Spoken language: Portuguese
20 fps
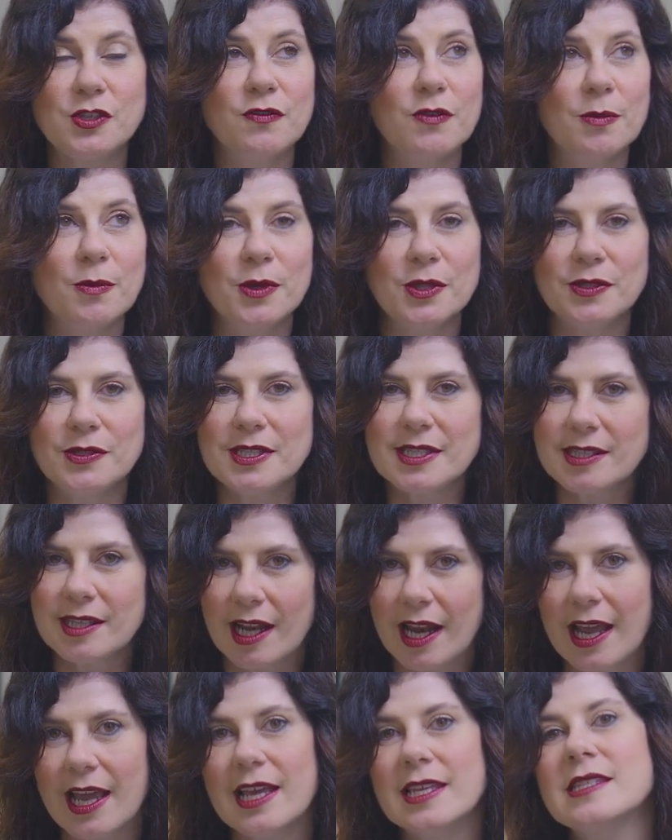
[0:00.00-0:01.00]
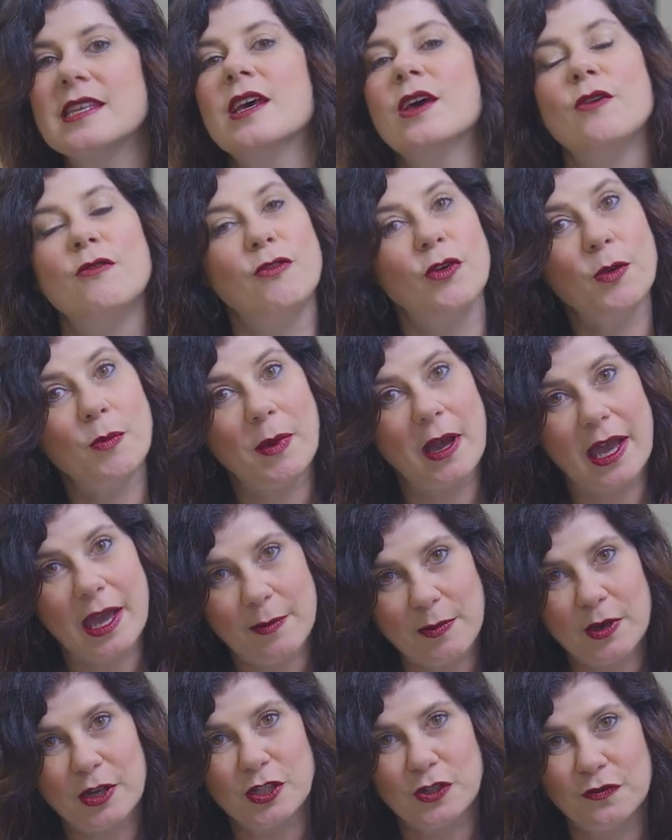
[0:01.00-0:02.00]
tive muito estresse. Foi uma
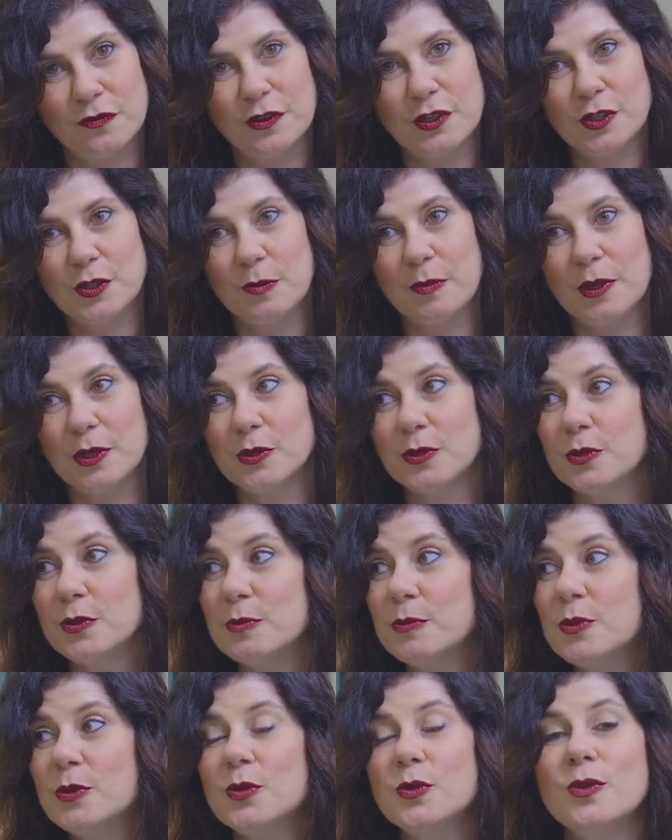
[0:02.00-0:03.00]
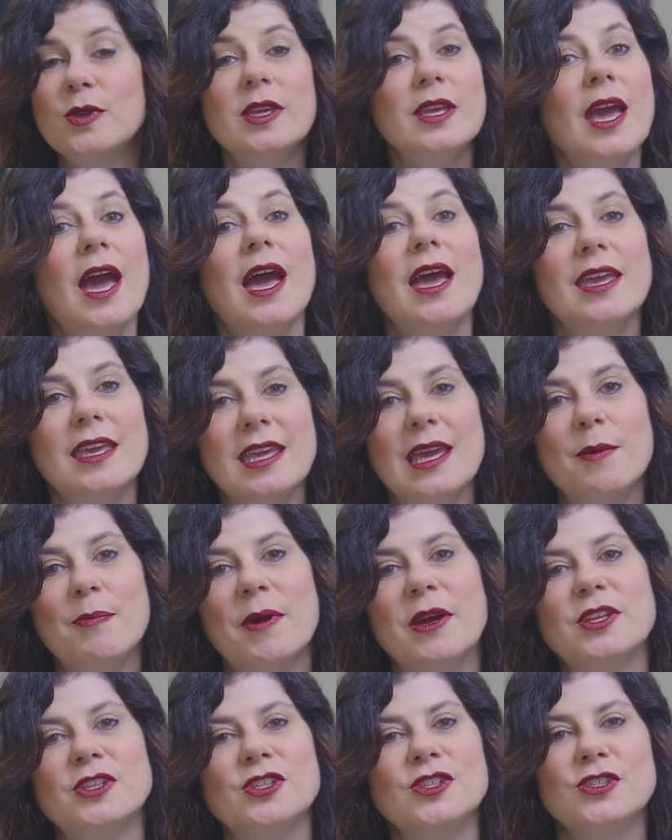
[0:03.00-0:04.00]
época difícil para todo mundo. E aí, a
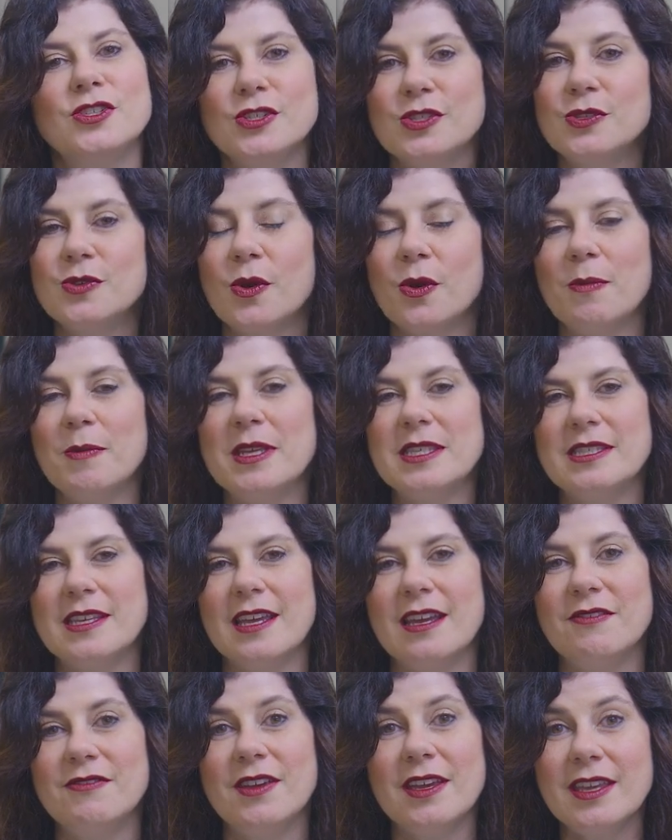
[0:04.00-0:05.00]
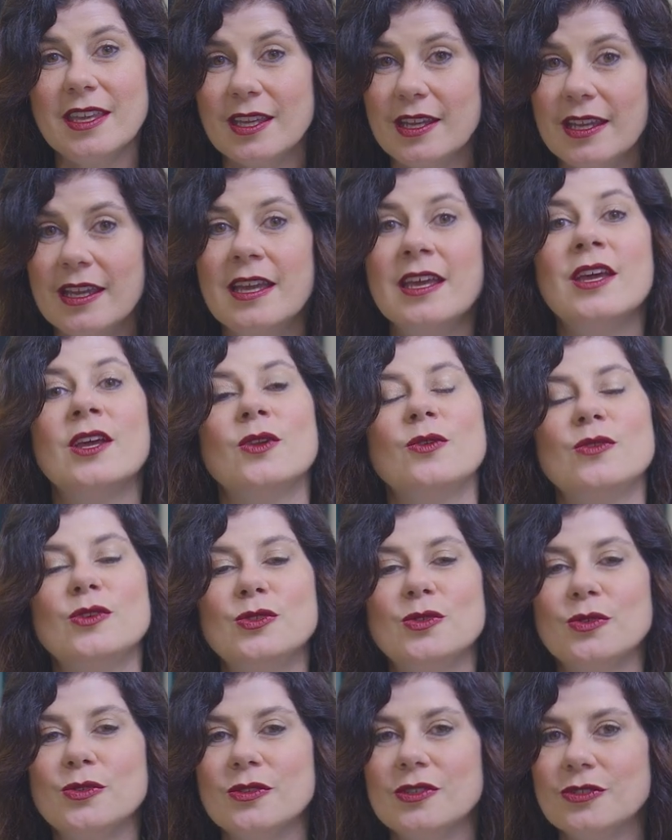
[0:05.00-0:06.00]
partir disso, eu comecei a vir aqui no
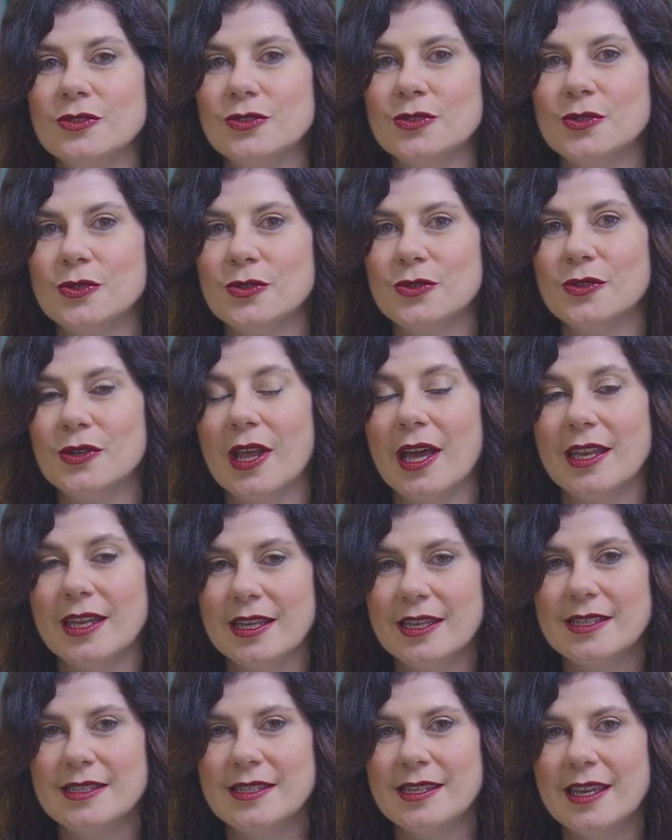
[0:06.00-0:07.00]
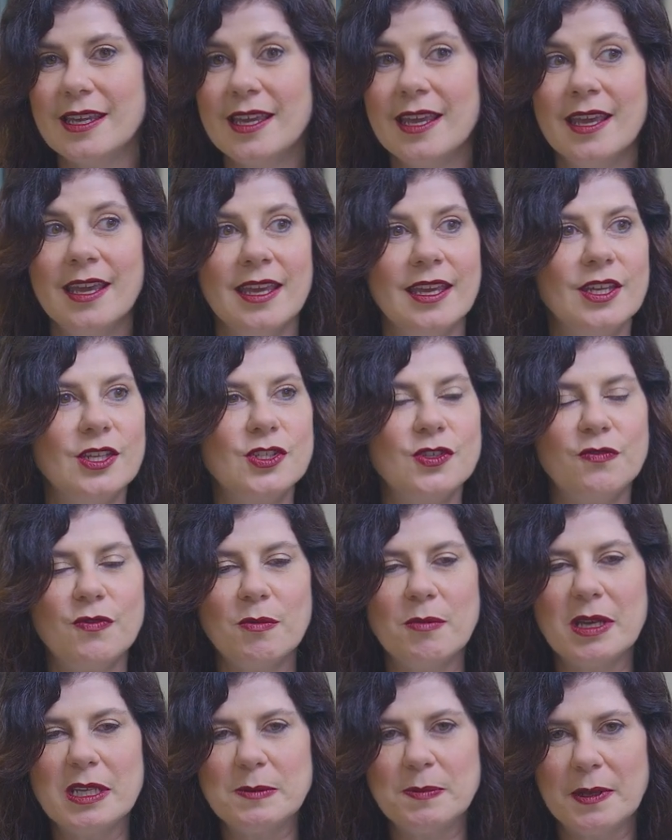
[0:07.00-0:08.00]
estúdio Larice e
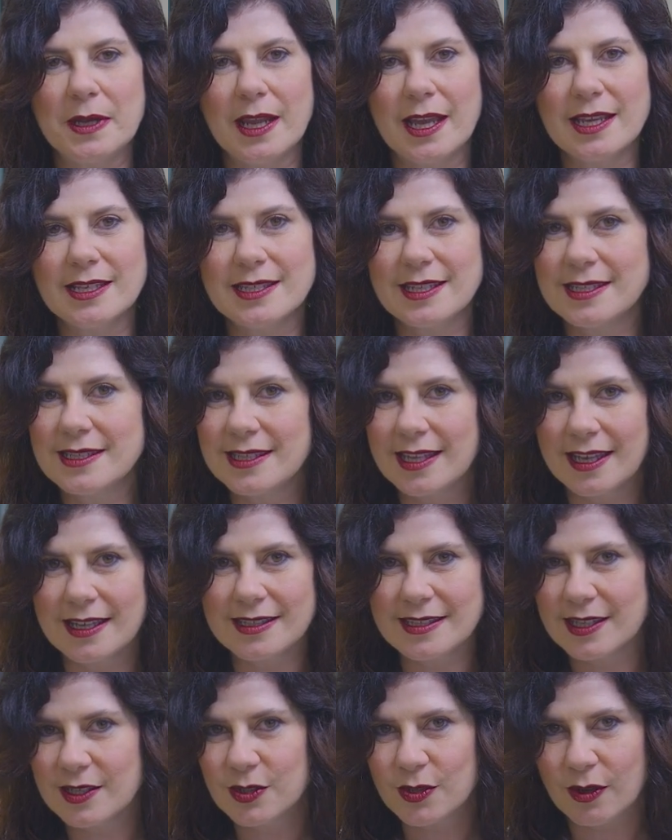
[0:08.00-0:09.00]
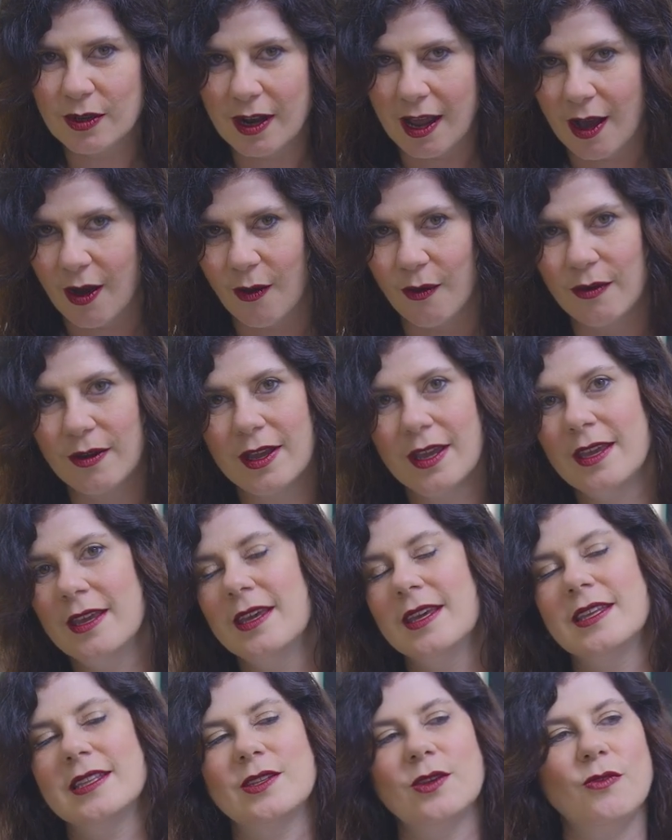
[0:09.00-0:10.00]
tive uma experiência sensacional.
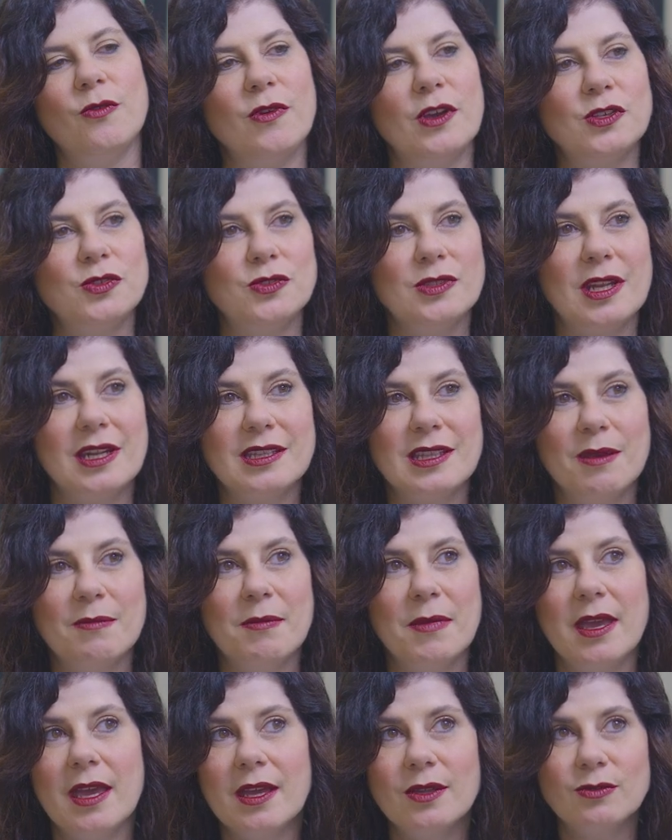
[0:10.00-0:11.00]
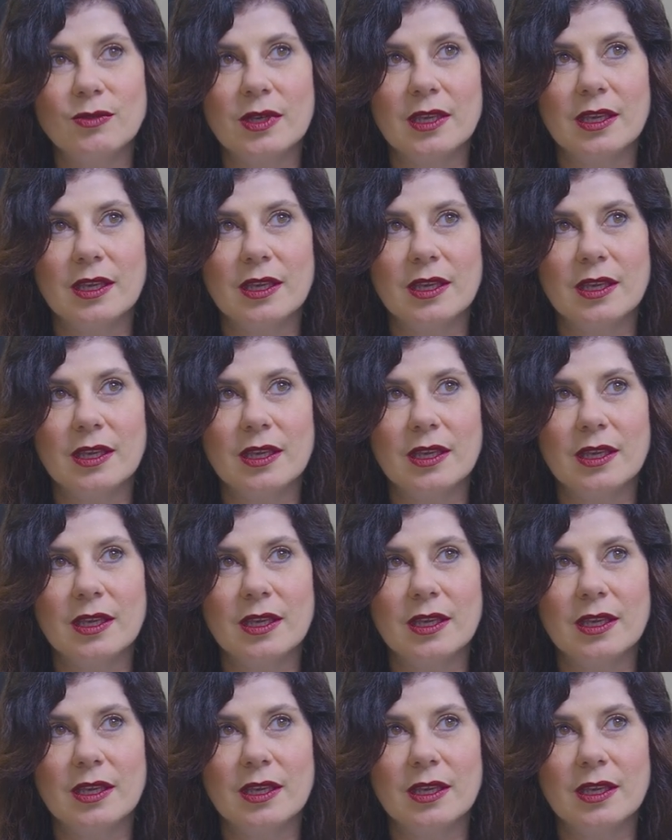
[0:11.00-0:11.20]
Então, eu faço tratamento